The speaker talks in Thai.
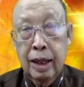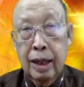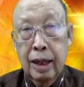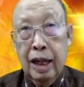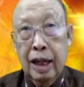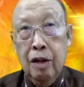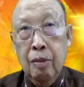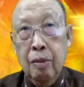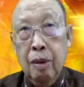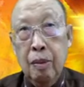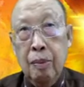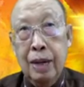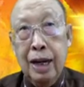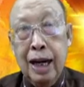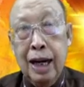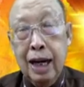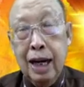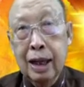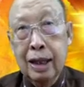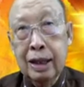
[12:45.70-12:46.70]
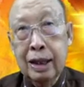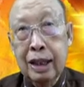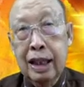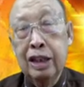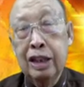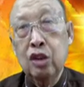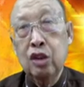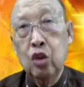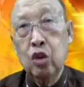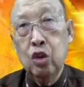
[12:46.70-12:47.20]
ขันเอาาเบิ่งใน
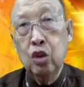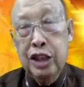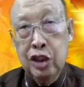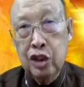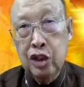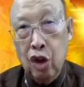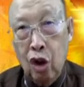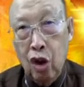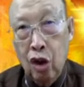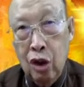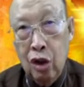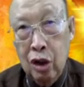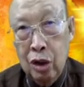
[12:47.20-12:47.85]
ตัวที่สอง